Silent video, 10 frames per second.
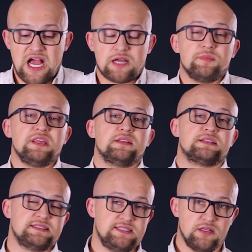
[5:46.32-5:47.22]
Как мне
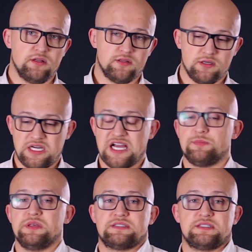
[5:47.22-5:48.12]
это сделать,
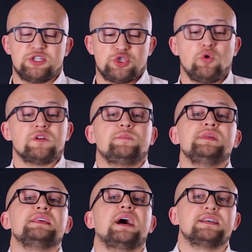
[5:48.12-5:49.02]
как мне создать, что от
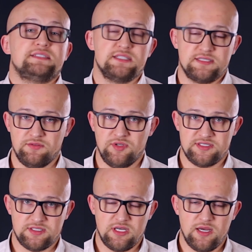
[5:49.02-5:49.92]
меня здесь
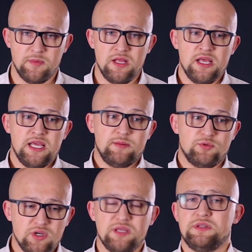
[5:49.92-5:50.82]
зависит, да? И
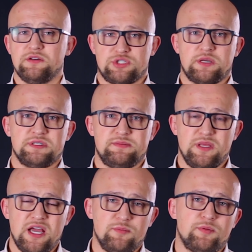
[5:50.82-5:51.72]
многим девушкам
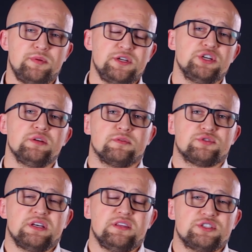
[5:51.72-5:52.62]
изменяют по причине, потому
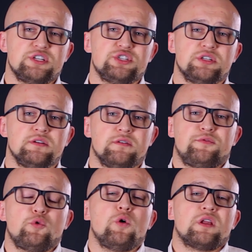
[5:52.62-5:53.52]
что эти женщины
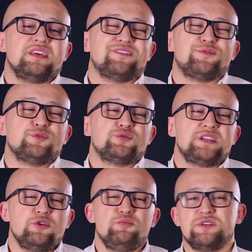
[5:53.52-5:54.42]
в корне
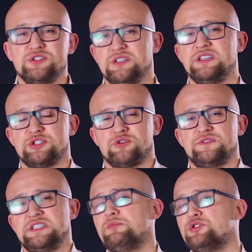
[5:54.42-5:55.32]
внутри убеждены, что
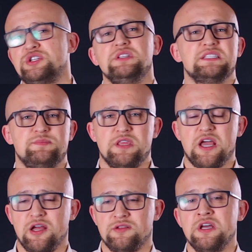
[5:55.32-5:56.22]
все мужчины
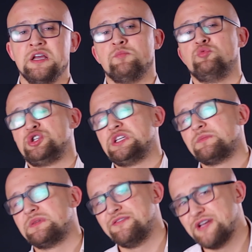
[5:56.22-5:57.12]
изменяют,
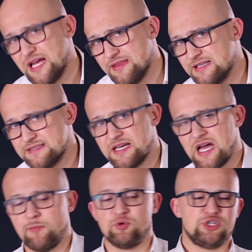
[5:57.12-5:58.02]
мужчинам доверять
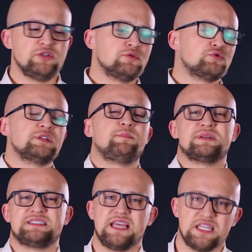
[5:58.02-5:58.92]
нельзя, мужчину нужно
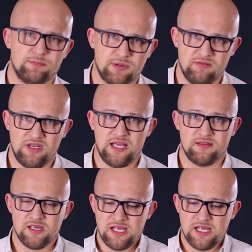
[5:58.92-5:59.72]
постоянно проверять.